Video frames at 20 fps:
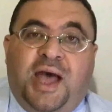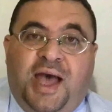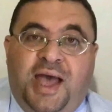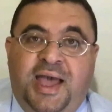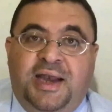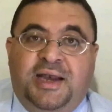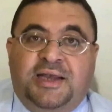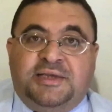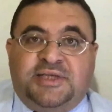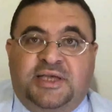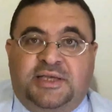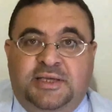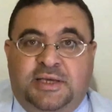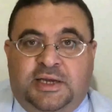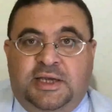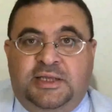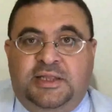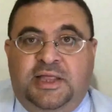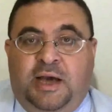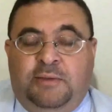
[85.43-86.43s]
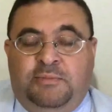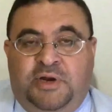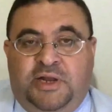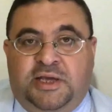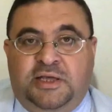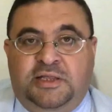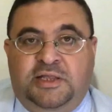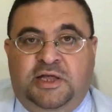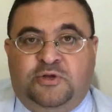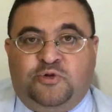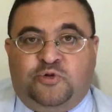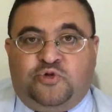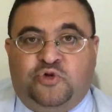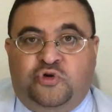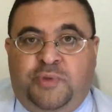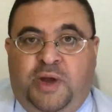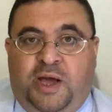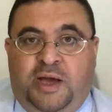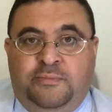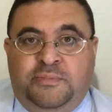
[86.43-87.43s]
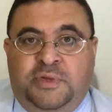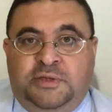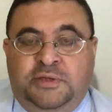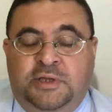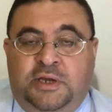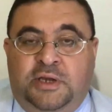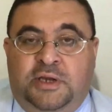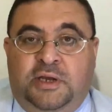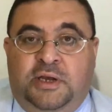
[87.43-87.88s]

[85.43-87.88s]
حاله زي كده قبل كده يا دكتور محمد